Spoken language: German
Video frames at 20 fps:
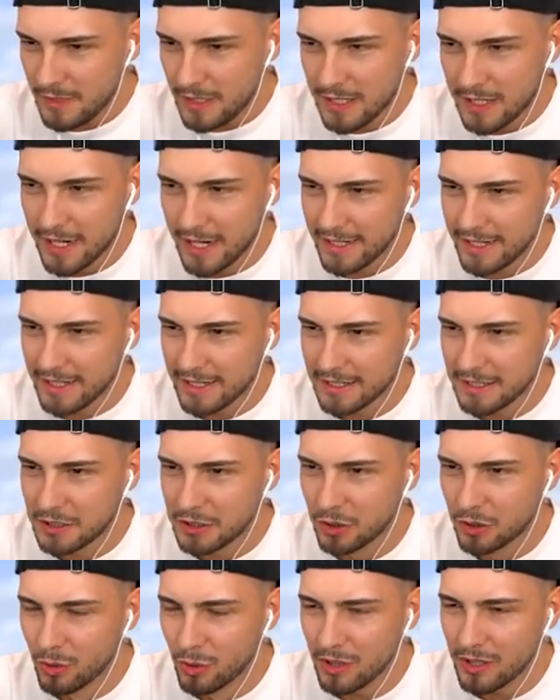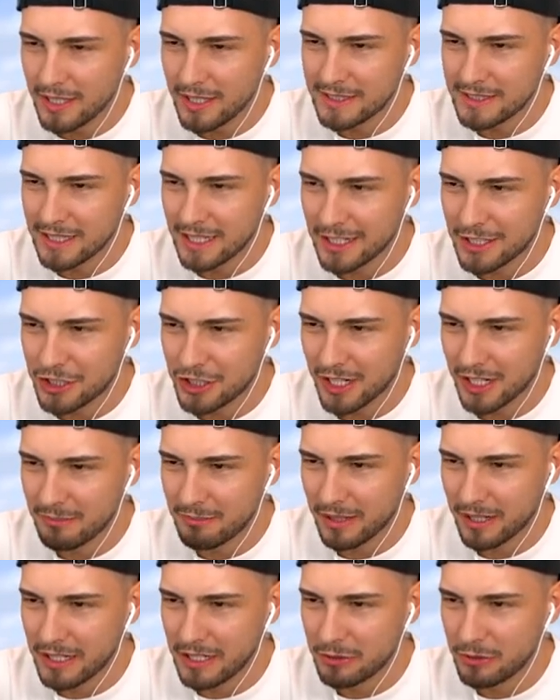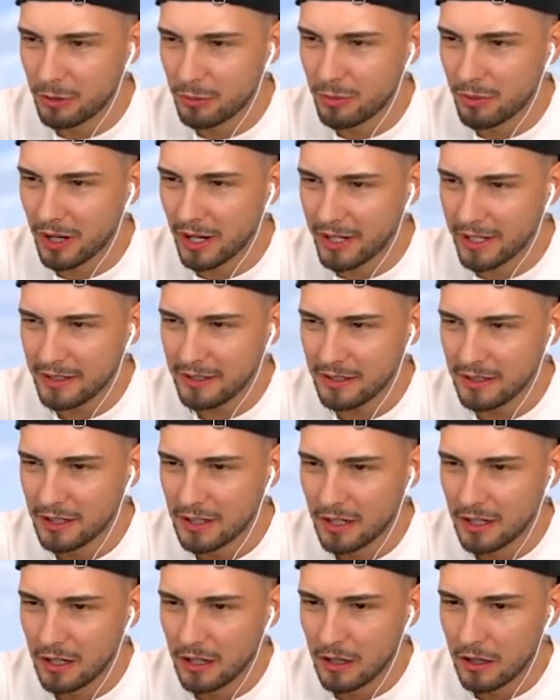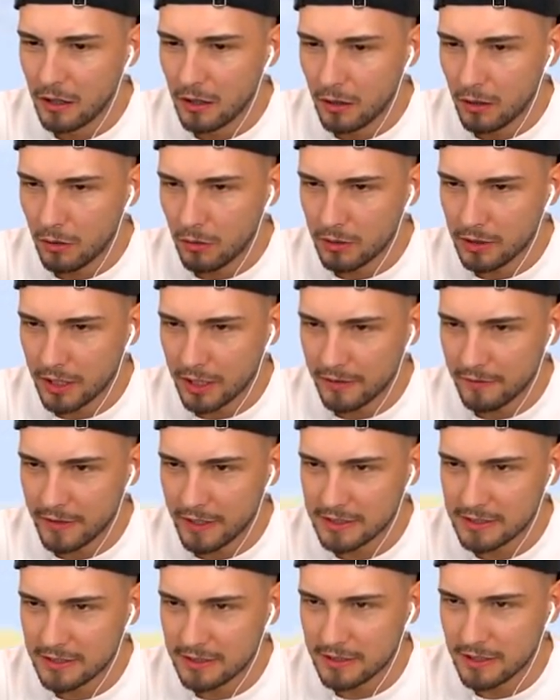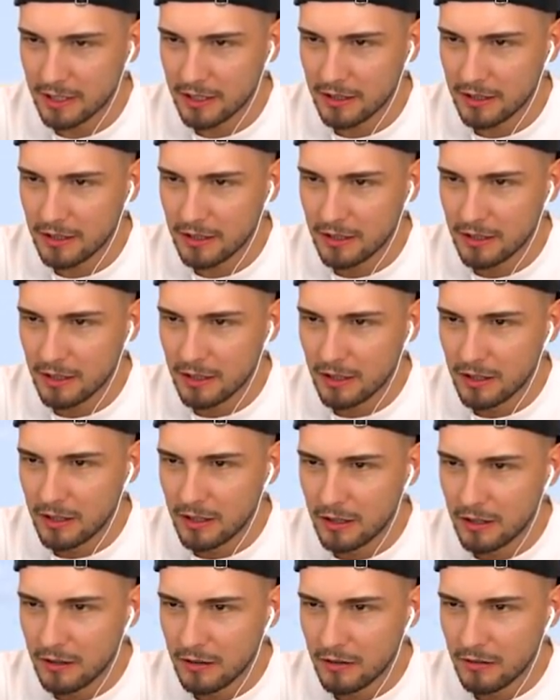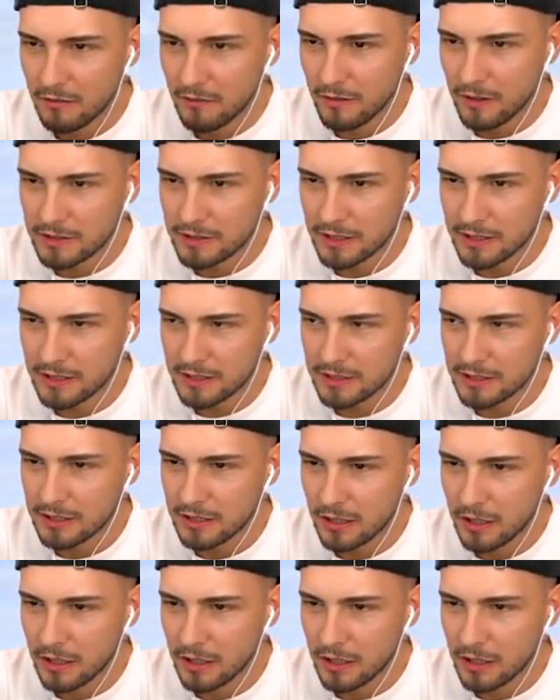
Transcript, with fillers: Leckeren Kuchen jetzt hier anscheinend bei Hero Brian. Oh nein, wer ist denn da? Was ist?